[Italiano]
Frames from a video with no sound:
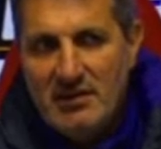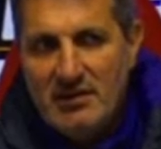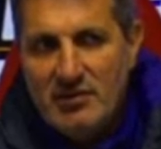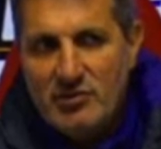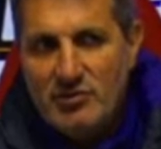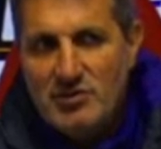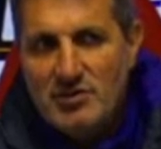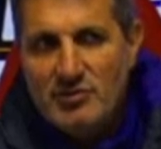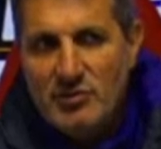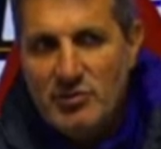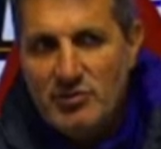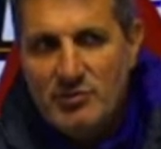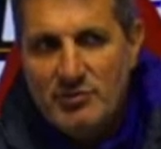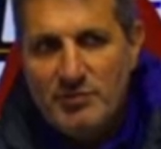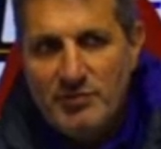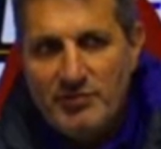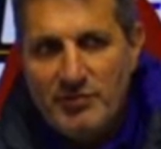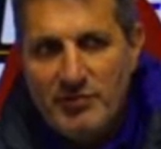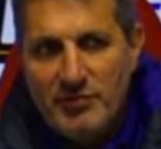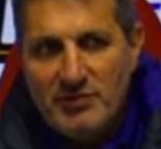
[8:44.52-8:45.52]
così molto
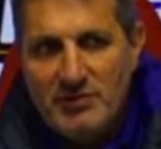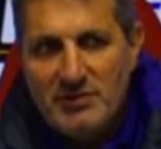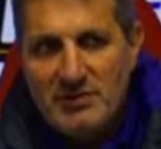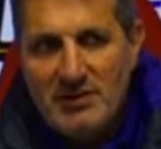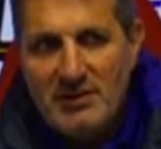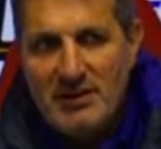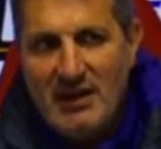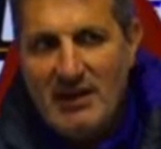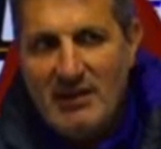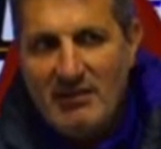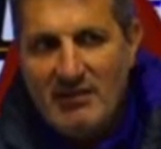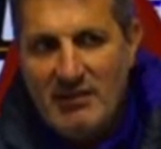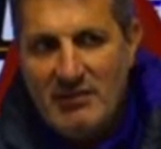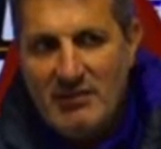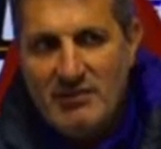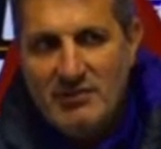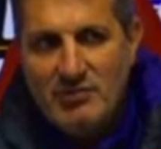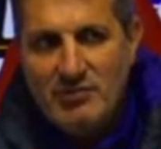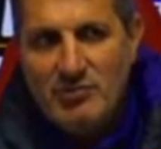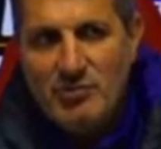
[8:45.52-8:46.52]
più forti a livello
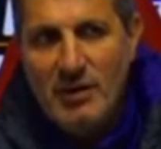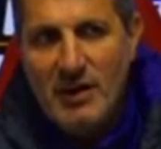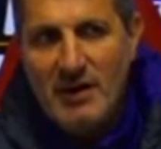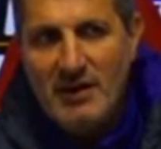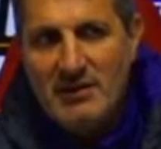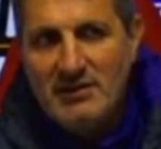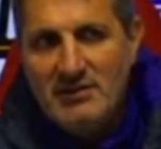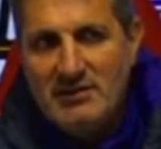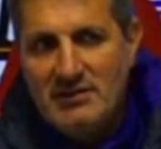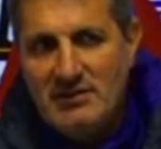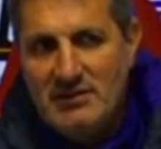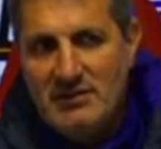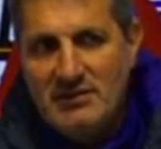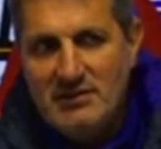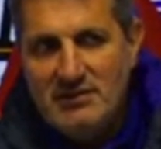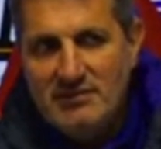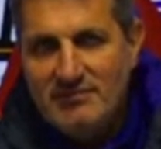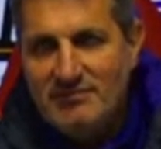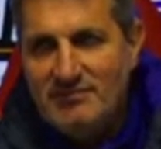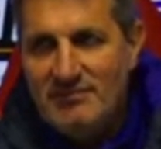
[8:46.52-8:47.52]
individuale
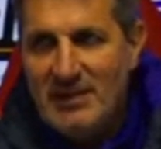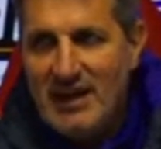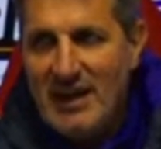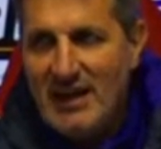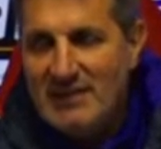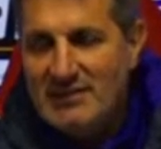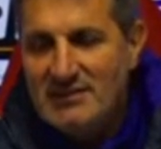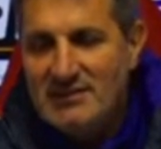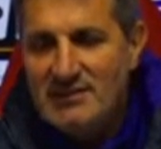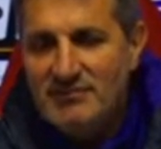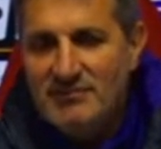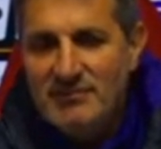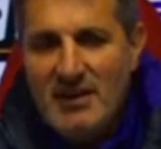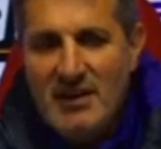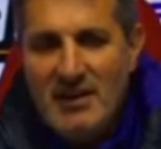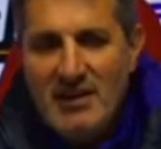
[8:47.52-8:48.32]
di, di altri.